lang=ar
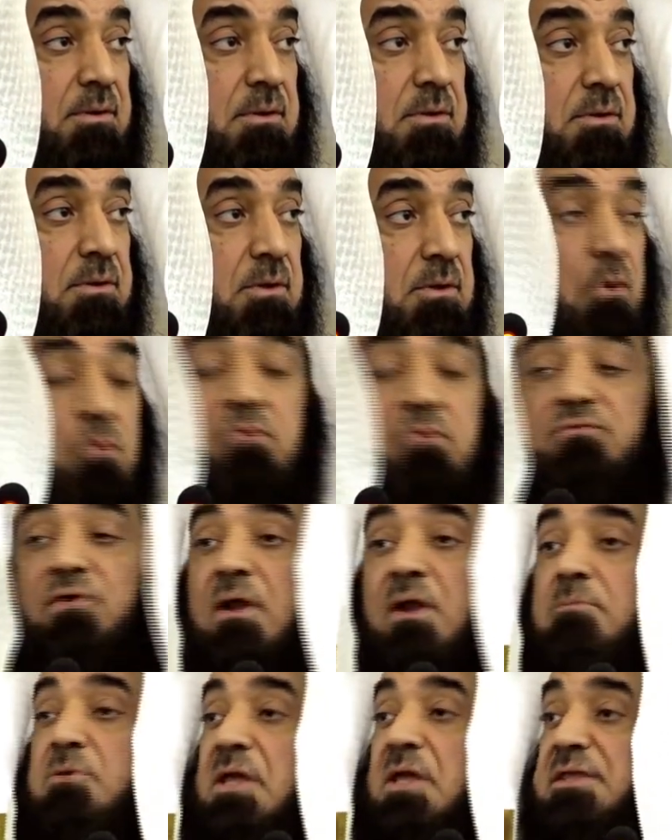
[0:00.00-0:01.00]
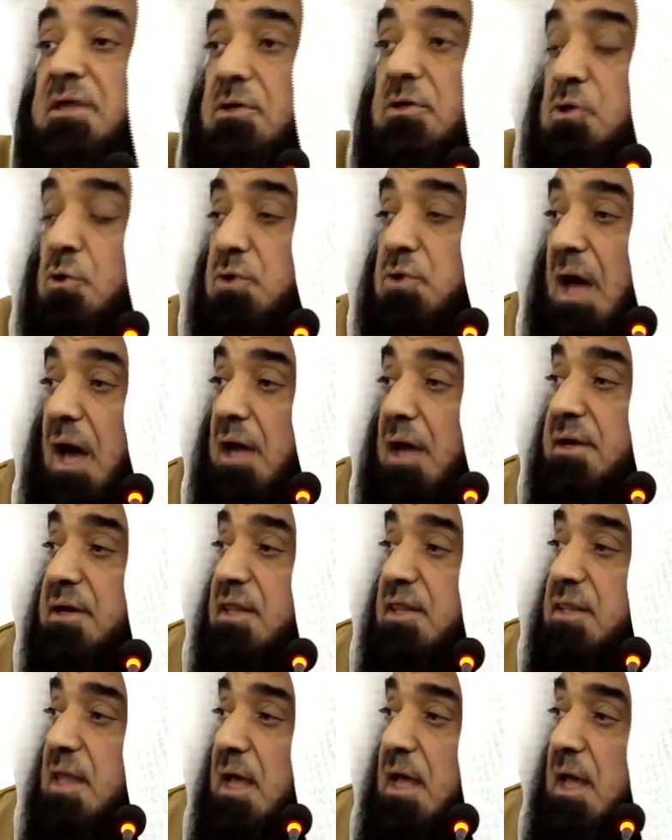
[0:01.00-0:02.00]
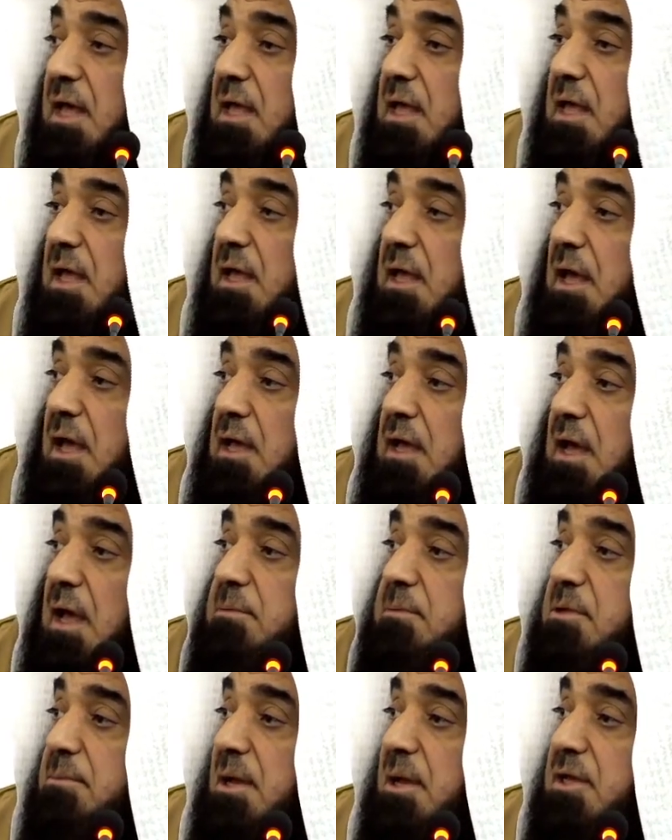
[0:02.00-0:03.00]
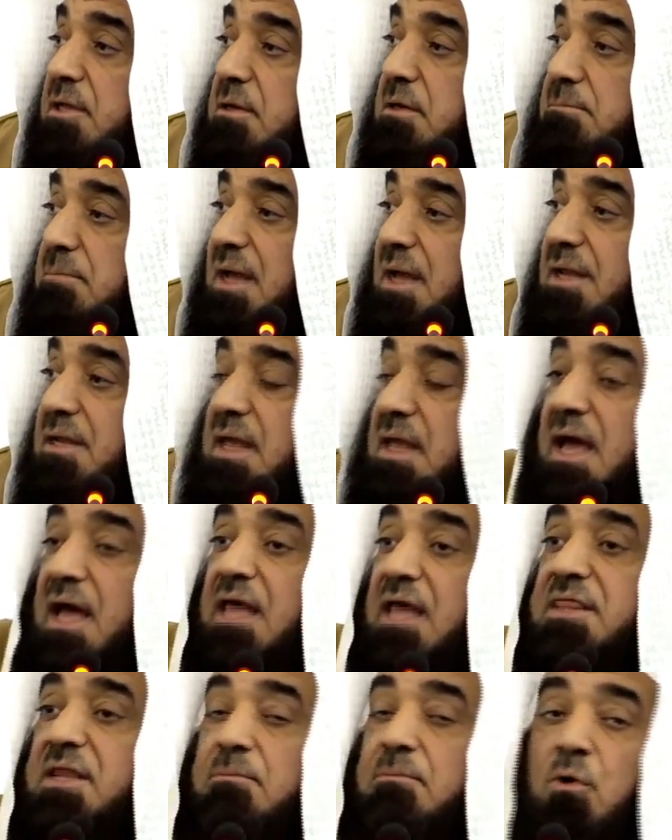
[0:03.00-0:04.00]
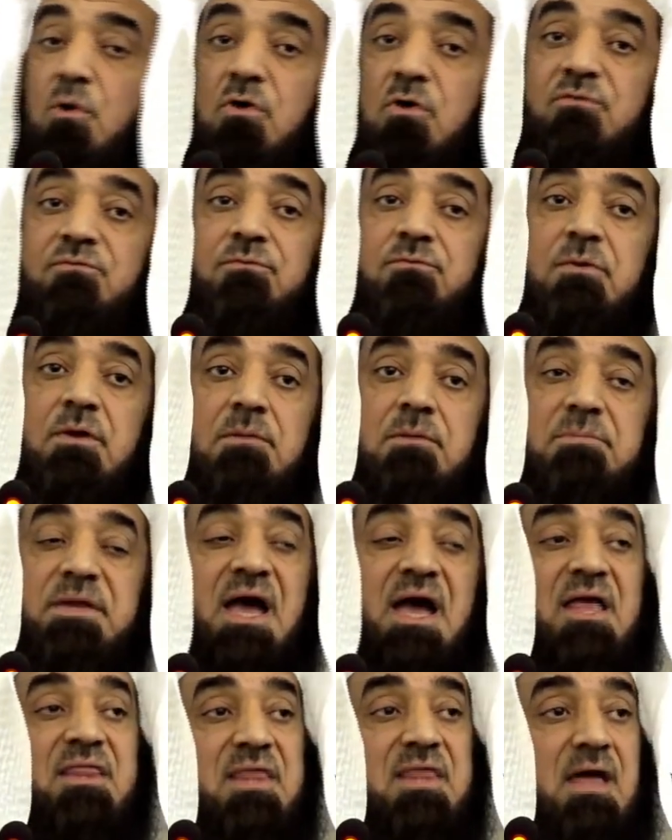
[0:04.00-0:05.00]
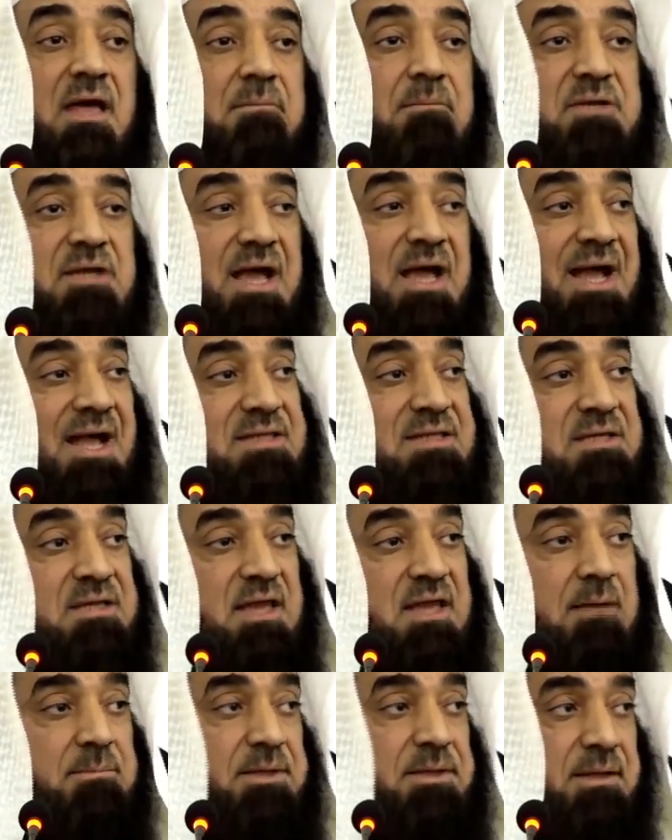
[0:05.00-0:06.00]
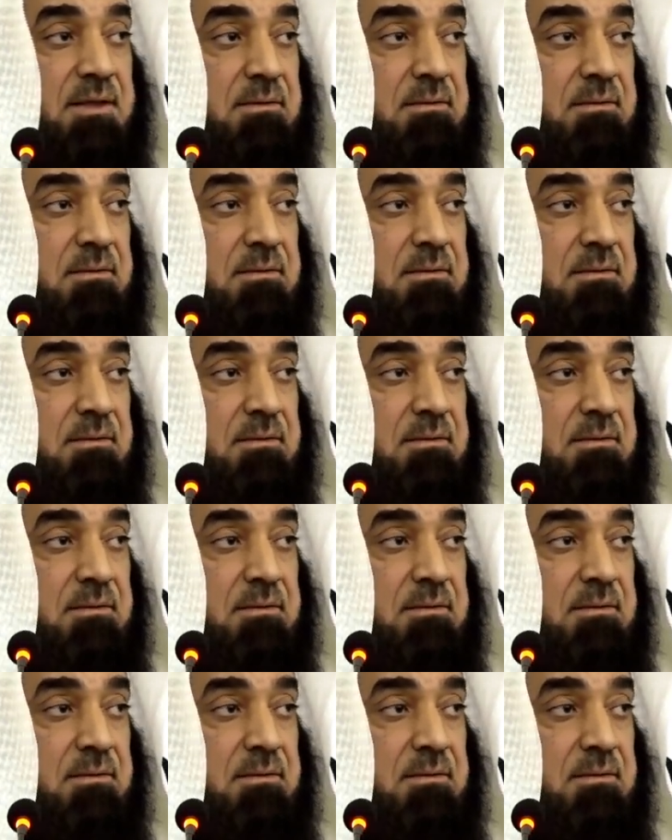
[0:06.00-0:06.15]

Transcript: يقول فلم يتعرض أبي بكر بعد هذا الموقف بأذى من أحد أبدا